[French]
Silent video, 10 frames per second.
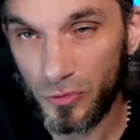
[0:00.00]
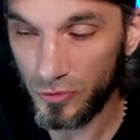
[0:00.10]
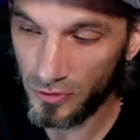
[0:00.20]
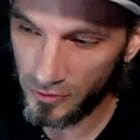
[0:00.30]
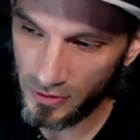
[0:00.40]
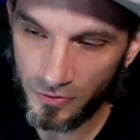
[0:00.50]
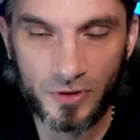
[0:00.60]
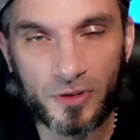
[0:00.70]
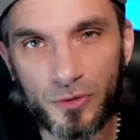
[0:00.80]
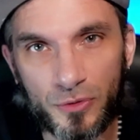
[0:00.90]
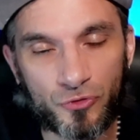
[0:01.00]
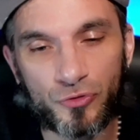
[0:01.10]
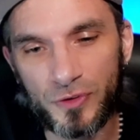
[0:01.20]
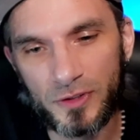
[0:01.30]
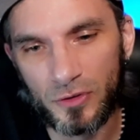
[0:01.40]
dans cette vidéo, je
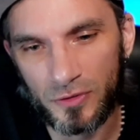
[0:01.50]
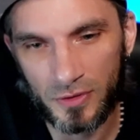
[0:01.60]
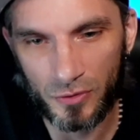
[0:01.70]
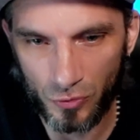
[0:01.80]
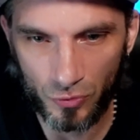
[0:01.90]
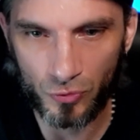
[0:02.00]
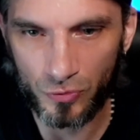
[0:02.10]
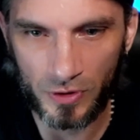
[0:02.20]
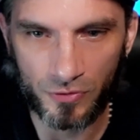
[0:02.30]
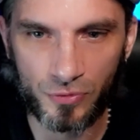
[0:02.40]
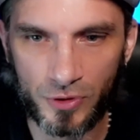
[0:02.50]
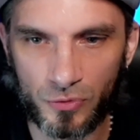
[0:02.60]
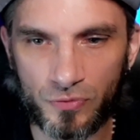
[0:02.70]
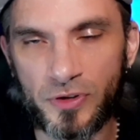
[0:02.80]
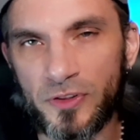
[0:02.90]
vais tenter une nouvelle fois de
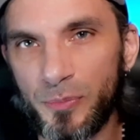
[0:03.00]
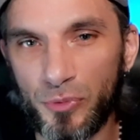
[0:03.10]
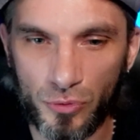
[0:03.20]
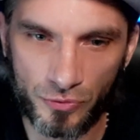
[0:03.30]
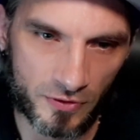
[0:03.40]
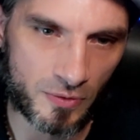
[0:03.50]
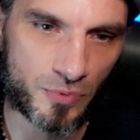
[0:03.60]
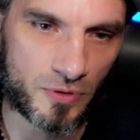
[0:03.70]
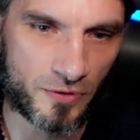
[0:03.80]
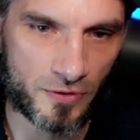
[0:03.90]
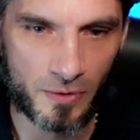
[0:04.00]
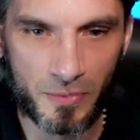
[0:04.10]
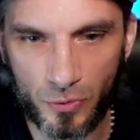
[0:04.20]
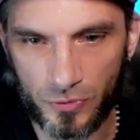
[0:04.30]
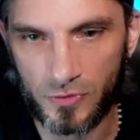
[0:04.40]
vous guider pour le team building,
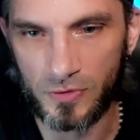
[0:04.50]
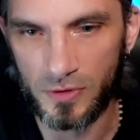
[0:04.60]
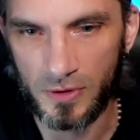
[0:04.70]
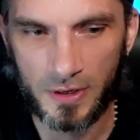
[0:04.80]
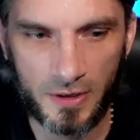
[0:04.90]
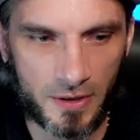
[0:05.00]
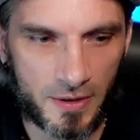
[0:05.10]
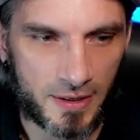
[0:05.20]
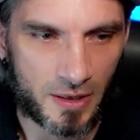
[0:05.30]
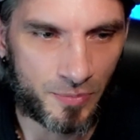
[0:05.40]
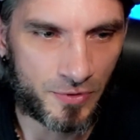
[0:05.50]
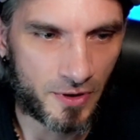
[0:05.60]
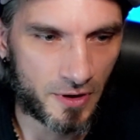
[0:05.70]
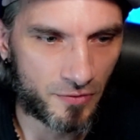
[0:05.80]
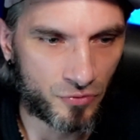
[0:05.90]
mais aussi, eh
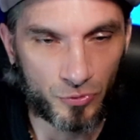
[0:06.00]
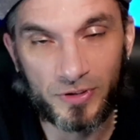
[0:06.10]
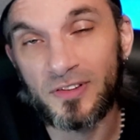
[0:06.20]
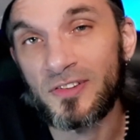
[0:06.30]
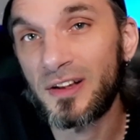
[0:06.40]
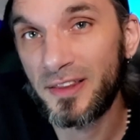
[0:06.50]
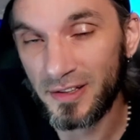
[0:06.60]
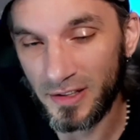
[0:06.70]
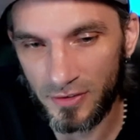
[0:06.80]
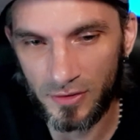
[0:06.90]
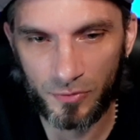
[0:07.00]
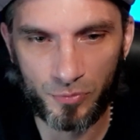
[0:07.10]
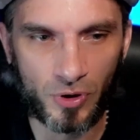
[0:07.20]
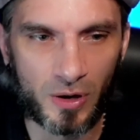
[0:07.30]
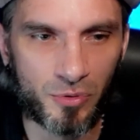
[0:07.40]
bien, vous montrer des alternatives
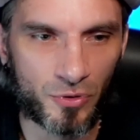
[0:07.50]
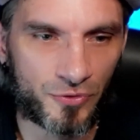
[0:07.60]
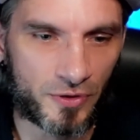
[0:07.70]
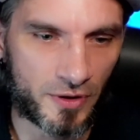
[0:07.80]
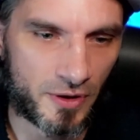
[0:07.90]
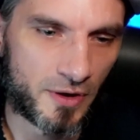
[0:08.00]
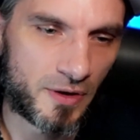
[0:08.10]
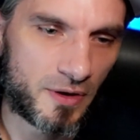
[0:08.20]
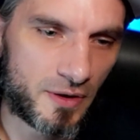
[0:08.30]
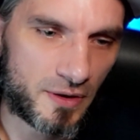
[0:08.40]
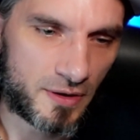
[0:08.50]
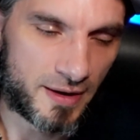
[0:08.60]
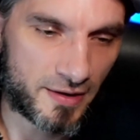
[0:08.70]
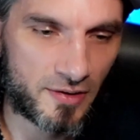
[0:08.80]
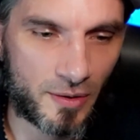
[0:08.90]
pour aborder
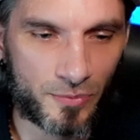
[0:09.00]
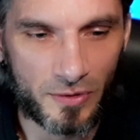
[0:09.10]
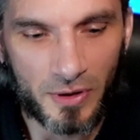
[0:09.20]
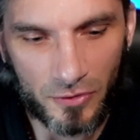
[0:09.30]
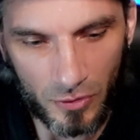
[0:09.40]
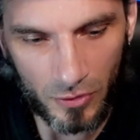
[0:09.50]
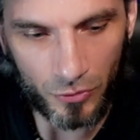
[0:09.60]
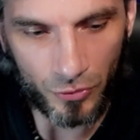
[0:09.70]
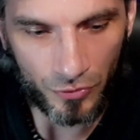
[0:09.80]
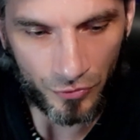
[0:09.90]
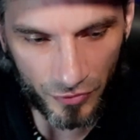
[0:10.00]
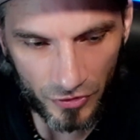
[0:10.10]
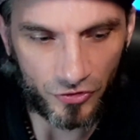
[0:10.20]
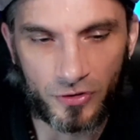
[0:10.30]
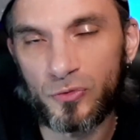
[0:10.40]
l'extreme Z battle de
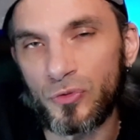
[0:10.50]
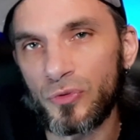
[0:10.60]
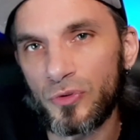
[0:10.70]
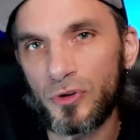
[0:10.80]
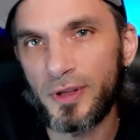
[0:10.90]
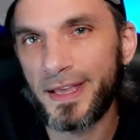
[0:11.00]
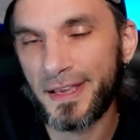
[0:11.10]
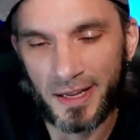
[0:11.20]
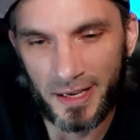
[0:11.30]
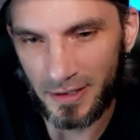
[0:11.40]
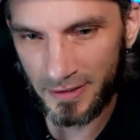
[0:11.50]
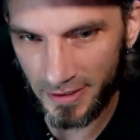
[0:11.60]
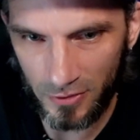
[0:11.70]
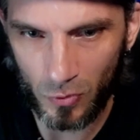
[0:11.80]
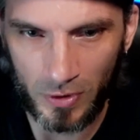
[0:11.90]
végétaux LR
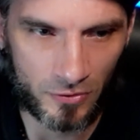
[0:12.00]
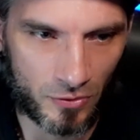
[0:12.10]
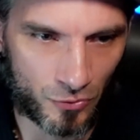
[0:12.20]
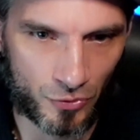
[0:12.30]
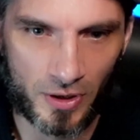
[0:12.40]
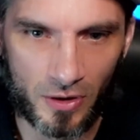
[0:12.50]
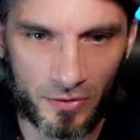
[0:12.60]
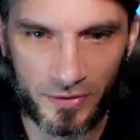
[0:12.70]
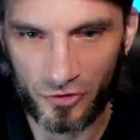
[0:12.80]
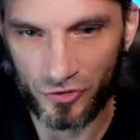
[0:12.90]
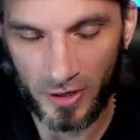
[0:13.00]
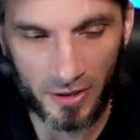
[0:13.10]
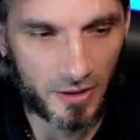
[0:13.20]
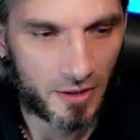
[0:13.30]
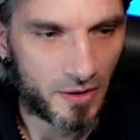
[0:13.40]
dès 3 ans. Donc alors déjà,
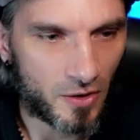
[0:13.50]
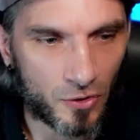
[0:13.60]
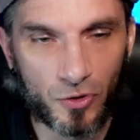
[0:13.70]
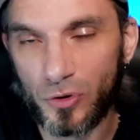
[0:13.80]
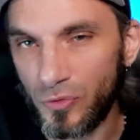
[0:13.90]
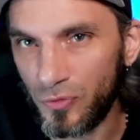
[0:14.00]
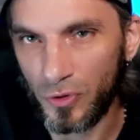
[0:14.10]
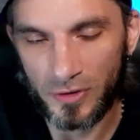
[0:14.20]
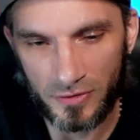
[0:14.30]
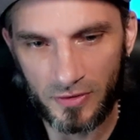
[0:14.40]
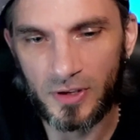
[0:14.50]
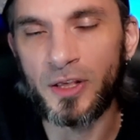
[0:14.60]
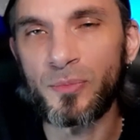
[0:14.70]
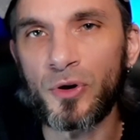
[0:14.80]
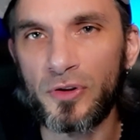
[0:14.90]
encore une fois,
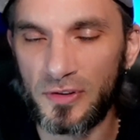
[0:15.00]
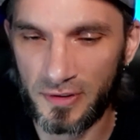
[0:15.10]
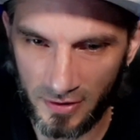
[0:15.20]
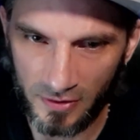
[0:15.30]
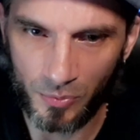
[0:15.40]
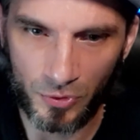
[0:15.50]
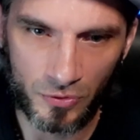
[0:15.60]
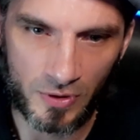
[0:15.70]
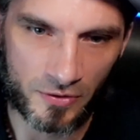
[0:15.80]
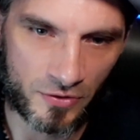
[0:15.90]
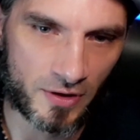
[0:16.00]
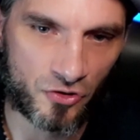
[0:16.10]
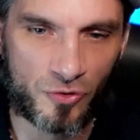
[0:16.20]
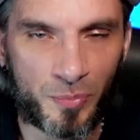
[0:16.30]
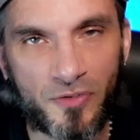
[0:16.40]
disclaimer, c'est très important à dire,
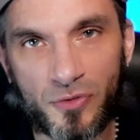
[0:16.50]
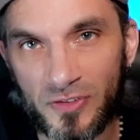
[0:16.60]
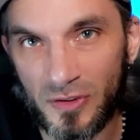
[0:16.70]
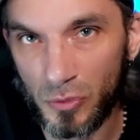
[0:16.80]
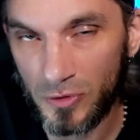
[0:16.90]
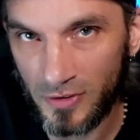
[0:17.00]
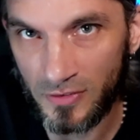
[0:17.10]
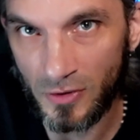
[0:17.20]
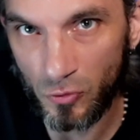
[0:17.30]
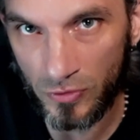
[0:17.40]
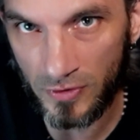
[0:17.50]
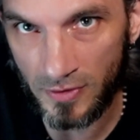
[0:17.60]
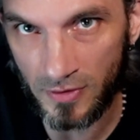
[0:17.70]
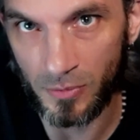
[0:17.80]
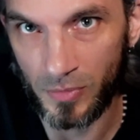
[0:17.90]
j'ai pas forcément testé toutes ces
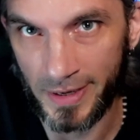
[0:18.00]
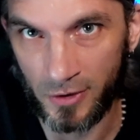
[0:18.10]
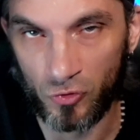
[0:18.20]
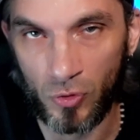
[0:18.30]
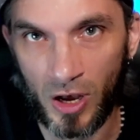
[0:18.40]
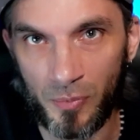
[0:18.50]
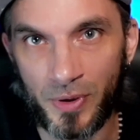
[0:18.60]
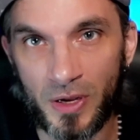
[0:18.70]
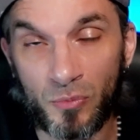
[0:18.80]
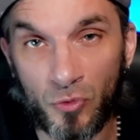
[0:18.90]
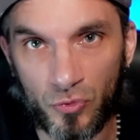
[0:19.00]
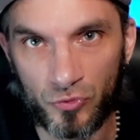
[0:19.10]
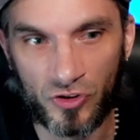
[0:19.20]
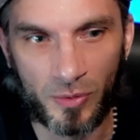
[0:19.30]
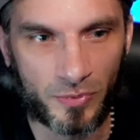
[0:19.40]
teams. Hein, je le rappelle, mon compte
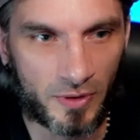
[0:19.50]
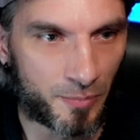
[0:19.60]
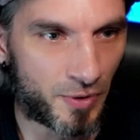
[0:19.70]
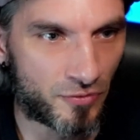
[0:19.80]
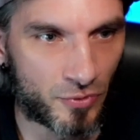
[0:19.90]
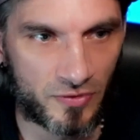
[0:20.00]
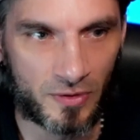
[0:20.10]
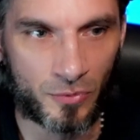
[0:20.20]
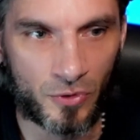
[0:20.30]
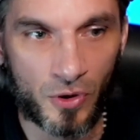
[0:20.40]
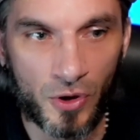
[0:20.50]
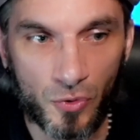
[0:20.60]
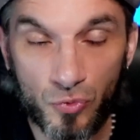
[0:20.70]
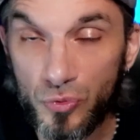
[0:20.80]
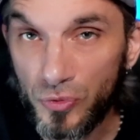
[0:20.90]
Jap n'est pas forcément
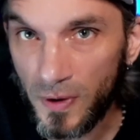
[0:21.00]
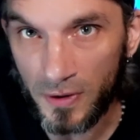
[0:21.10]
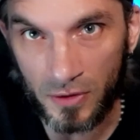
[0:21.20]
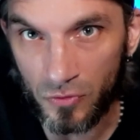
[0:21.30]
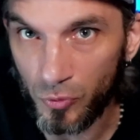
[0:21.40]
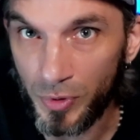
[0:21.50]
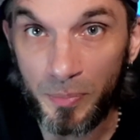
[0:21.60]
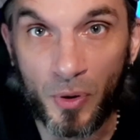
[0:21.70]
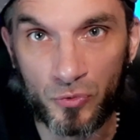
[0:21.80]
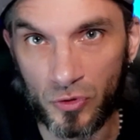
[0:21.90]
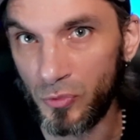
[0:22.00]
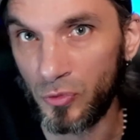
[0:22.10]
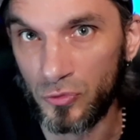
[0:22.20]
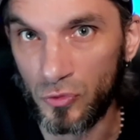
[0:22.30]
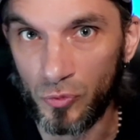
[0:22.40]
ultra développé, pas autant que mon
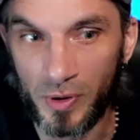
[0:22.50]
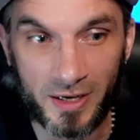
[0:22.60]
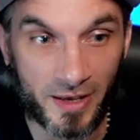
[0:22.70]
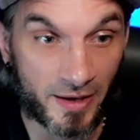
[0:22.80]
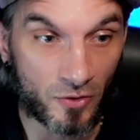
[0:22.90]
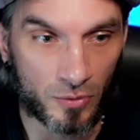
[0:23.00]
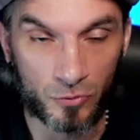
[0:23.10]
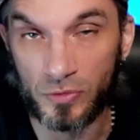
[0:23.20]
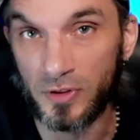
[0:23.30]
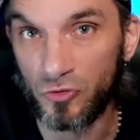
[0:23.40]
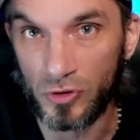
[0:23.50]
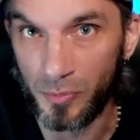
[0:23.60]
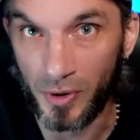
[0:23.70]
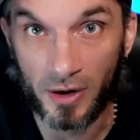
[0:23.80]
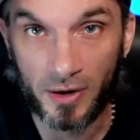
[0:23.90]
compte global. Il y a énormément d'unités que je n'ai pas,